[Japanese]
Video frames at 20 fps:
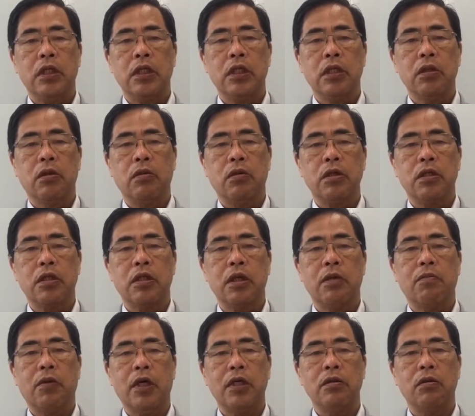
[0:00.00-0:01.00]
人口
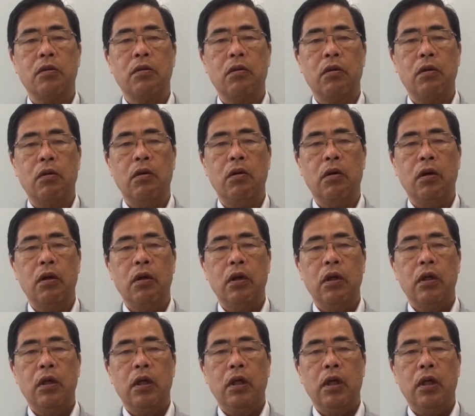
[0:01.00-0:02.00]
1000万以上の
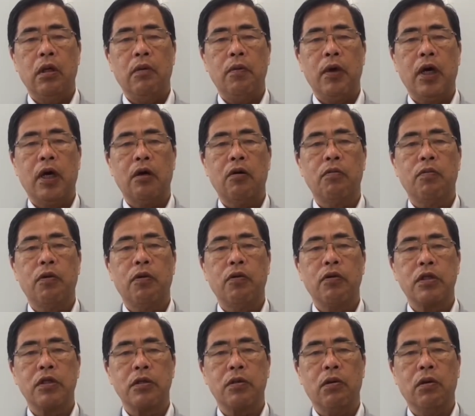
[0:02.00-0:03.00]

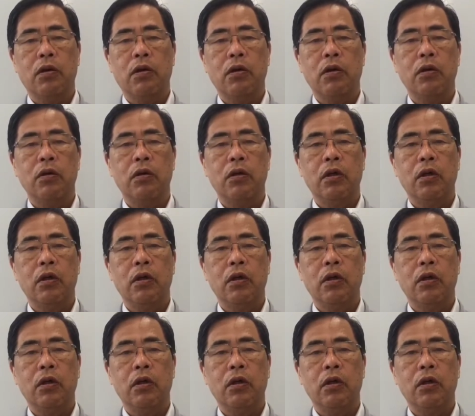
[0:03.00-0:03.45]
メガロポリスと